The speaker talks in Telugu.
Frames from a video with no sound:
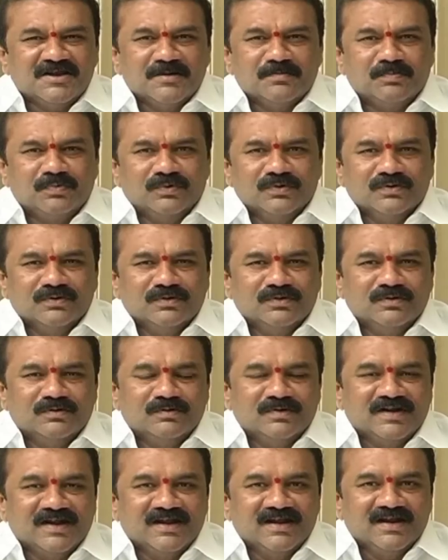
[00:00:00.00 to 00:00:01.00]
ఎప్పుడు
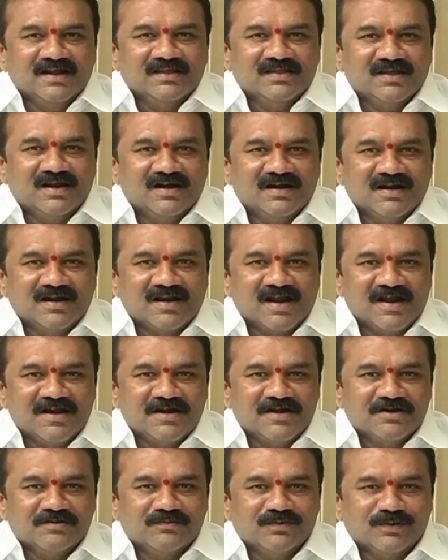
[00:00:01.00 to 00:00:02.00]
నేనేందంటే
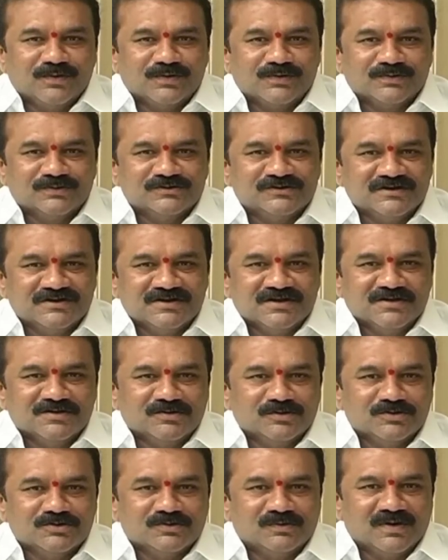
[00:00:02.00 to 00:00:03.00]
నైంటీ ఫోర్ నుంచి ఈ
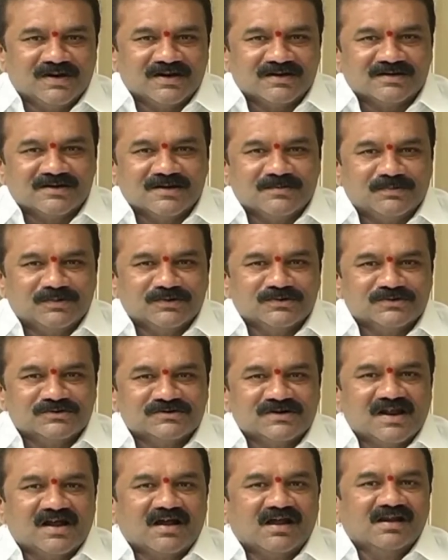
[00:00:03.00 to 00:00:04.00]
రోజు వరకు ఎప్పుడు
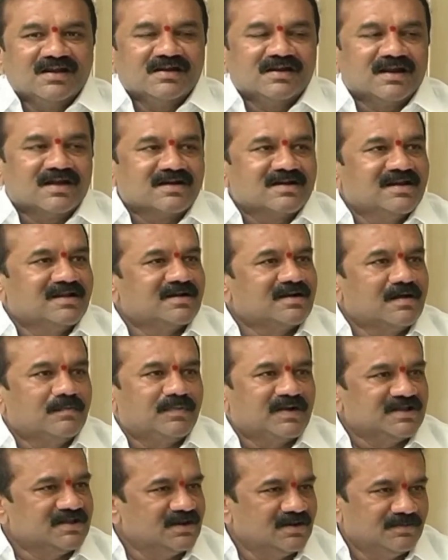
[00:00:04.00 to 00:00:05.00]
చూసినా కానీ రెగ్యులర్గా
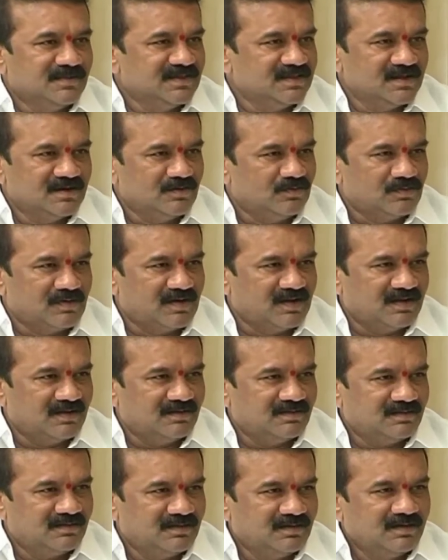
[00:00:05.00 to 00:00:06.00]
ప్రజల మధ్యలో ఉంటా
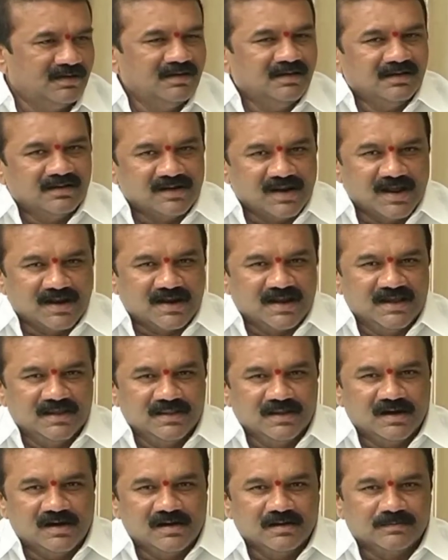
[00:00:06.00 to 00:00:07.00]

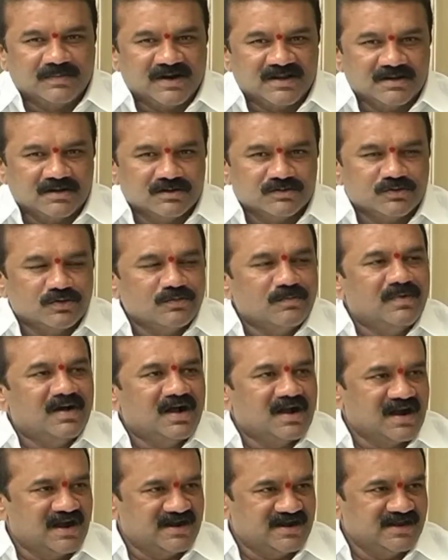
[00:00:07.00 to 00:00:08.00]
నాకేందంటే ప్రజలతో
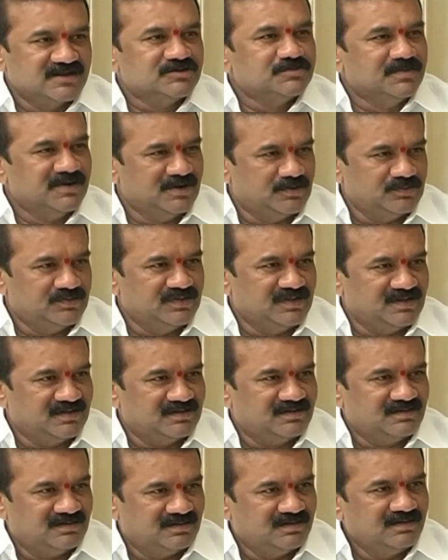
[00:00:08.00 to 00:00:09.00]
బాగా అటాచ్మెంట్ ఉంది
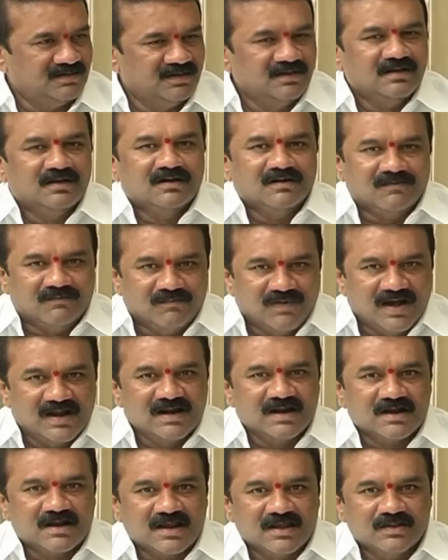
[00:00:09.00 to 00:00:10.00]

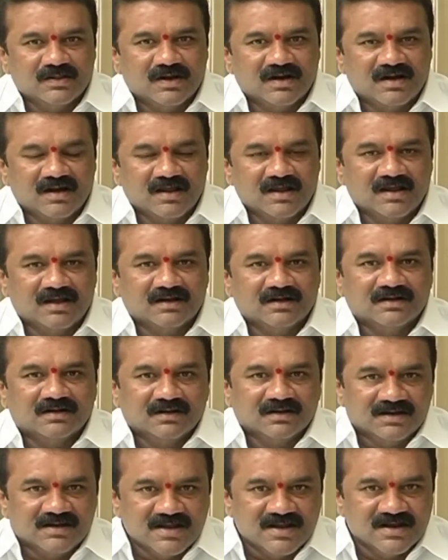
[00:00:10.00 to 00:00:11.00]
వాళ్ళకేందంటే
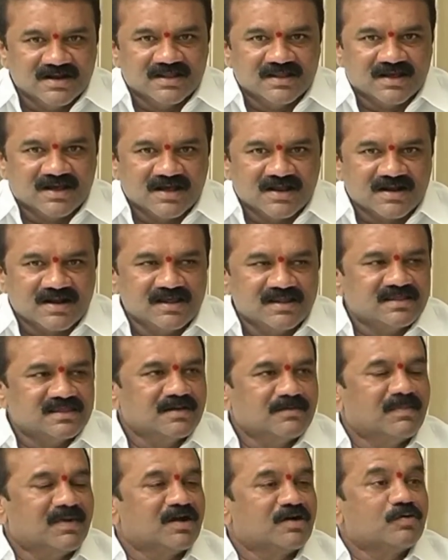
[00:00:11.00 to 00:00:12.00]
ఈయన దగ్గరికి
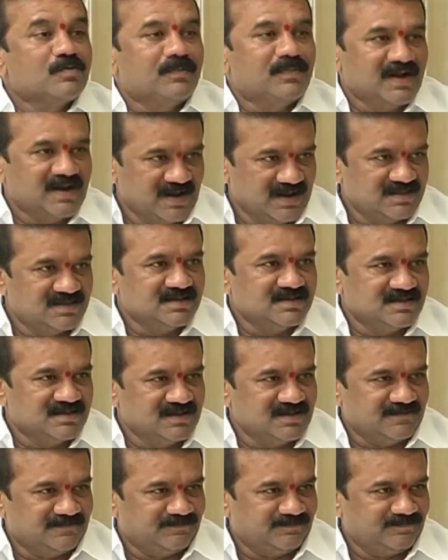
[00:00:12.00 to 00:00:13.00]
వెళ్తే మాకు పని
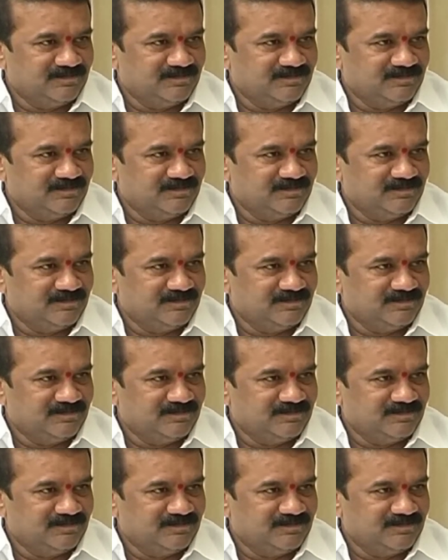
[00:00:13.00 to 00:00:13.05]
అవుతుంది